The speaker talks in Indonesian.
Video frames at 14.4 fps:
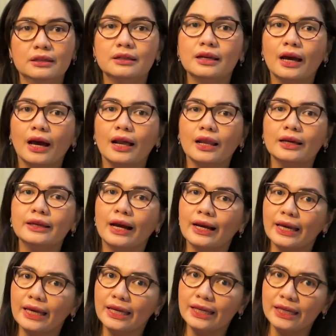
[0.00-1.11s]
Dia Allah yang
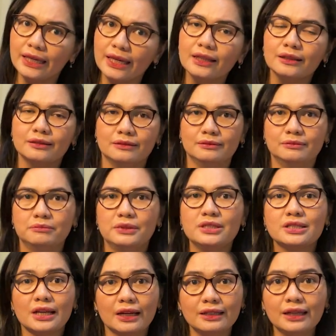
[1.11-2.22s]
ingin
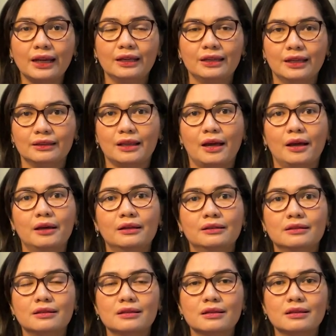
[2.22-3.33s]
menjadikan kita
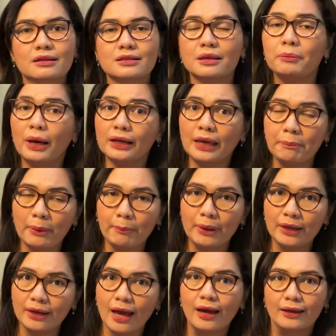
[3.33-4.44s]
sebagai
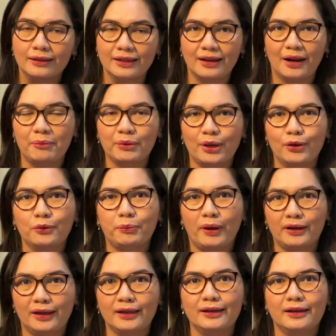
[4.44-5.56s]
pemenang di dalam
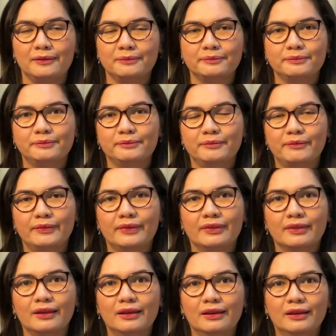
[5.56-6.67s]
kehidupan ini
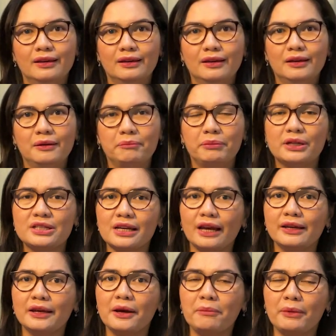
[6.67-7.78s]

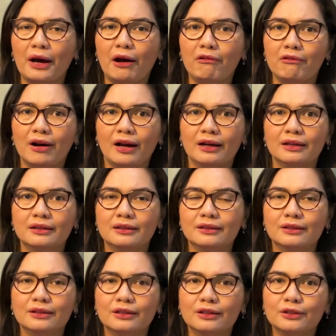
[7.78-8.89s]
percaya bahwa
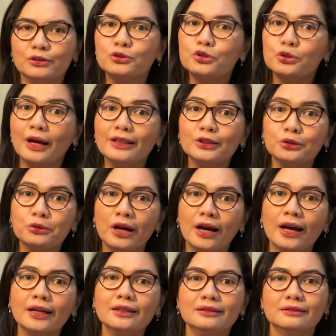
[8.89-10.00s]
tujuan
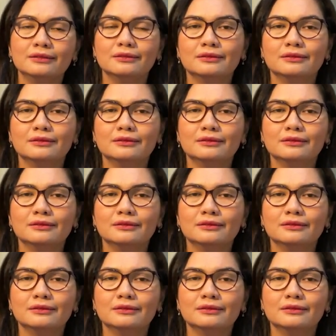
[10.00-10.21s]
Tuhan